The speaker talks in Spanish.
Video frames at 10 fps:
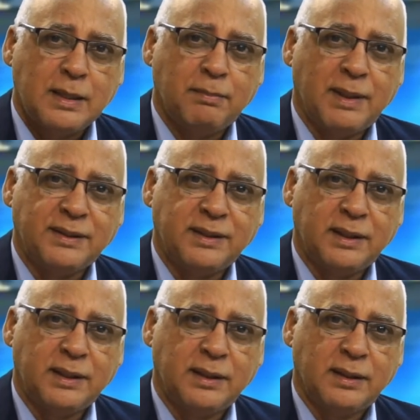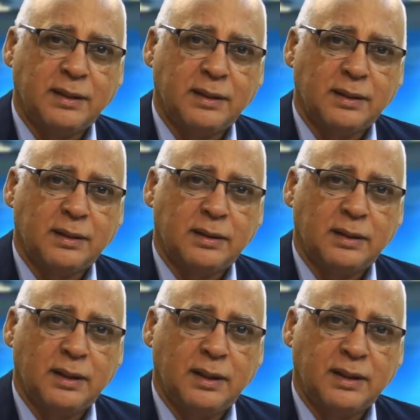mantienen
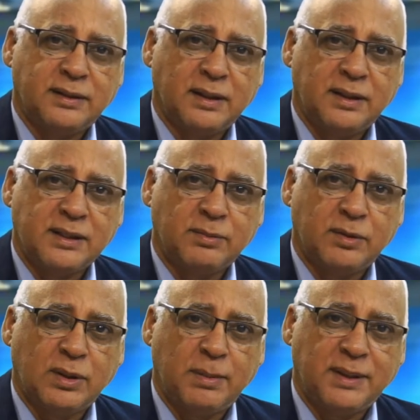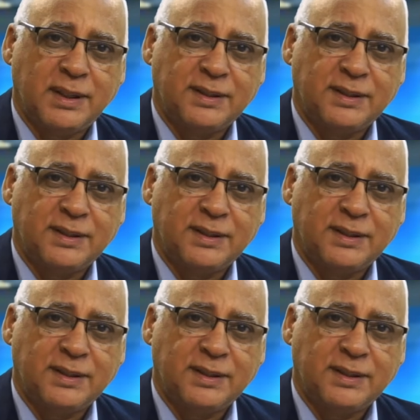el cristianismo de una manera